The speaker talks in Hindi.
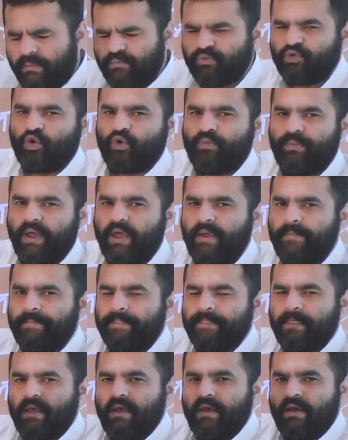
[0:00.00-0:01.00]
आमतौर पर
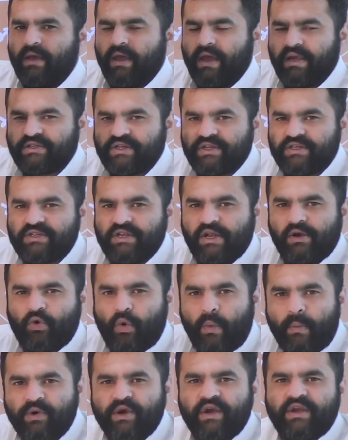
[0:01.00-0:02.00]
एसेंशियल
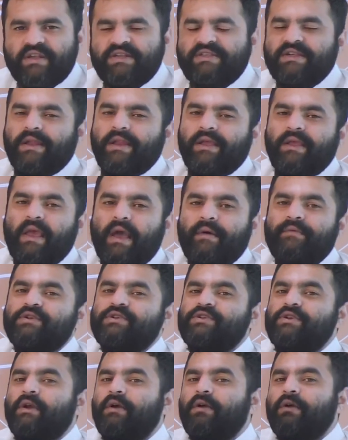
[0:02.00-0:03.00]
कॉमोडिटीज़ यानी कि
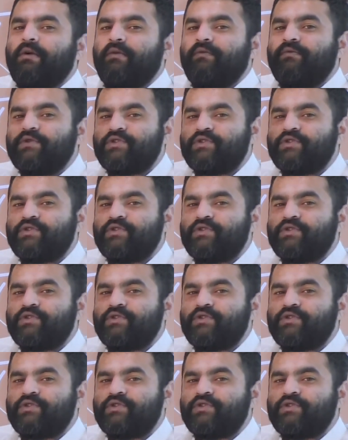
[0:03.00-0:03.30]
आवश्यक